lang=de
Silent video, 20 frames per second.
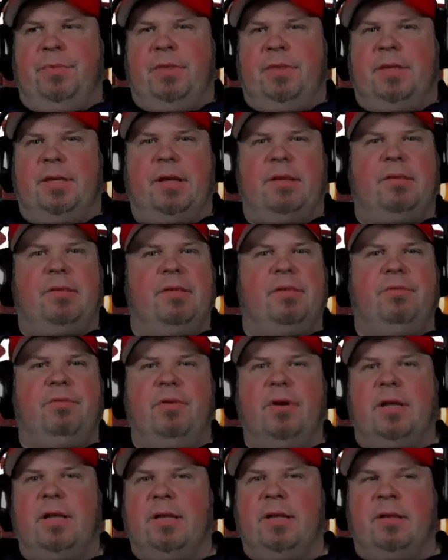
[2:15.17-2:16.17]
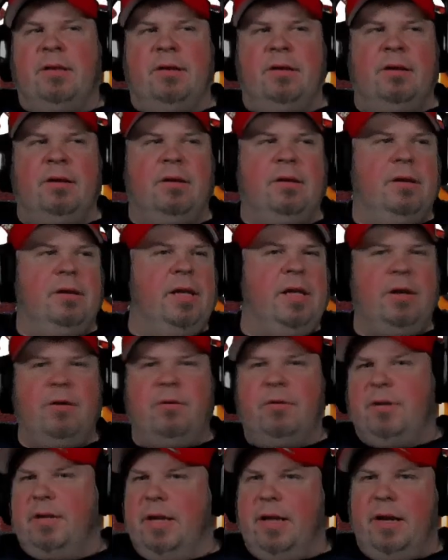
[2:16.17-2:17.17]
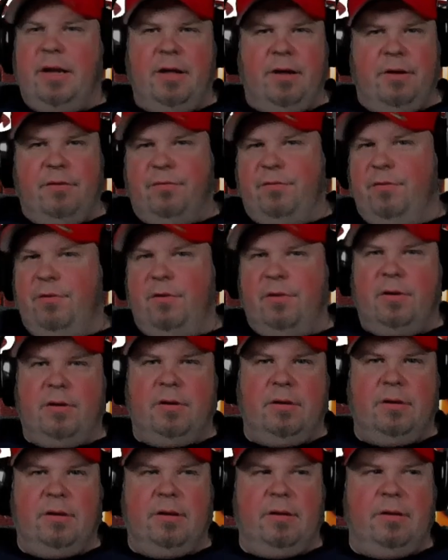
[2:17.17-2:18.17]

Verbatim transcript: Das ist wirklich ein Hin und Her der Gefühle.